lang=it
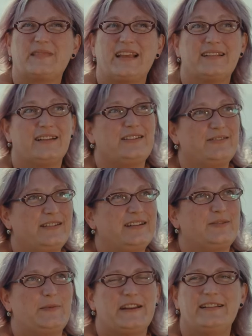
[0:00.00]
È stata una
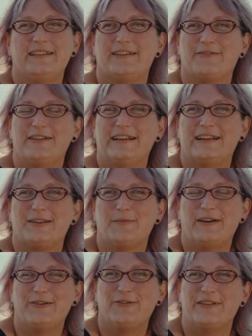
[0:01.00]
delle esperienze di quelle che
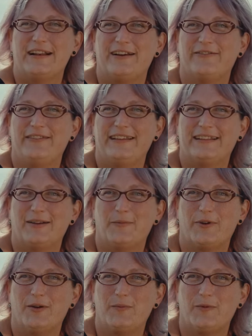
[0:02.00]
rimangono nella vita
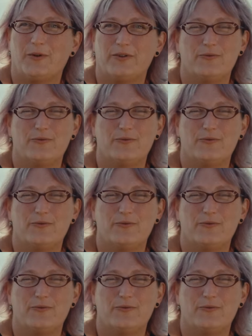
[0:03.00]
proprio.